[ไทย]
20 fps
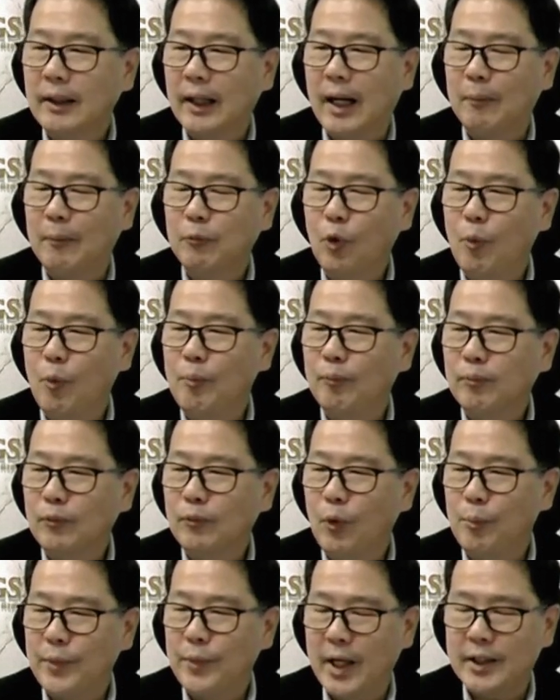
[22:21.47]
นะครับกลุ่ม
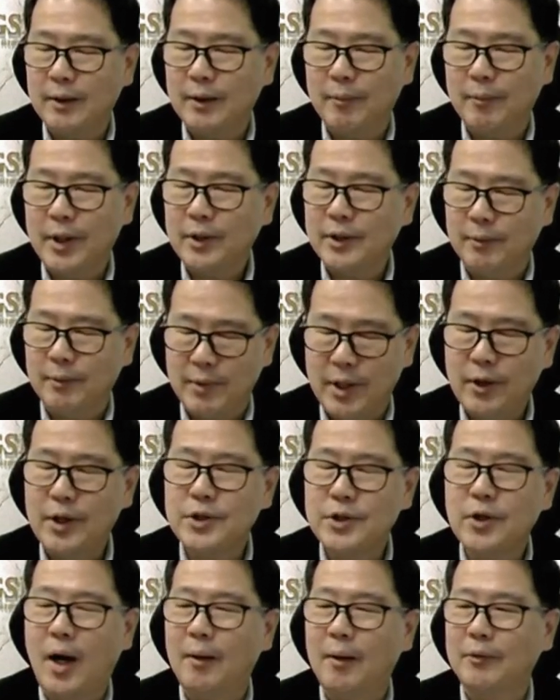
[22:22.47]
กลุ่มนี้จะไม่จะไม่
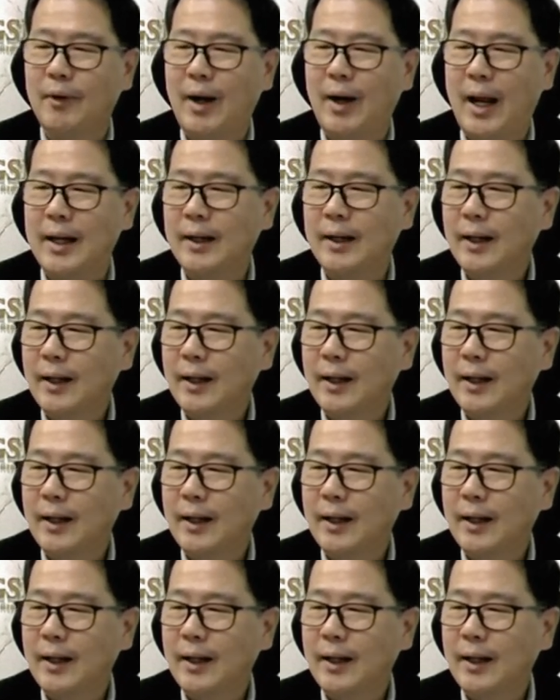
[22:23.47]
ค่อยชอบเพราะว่า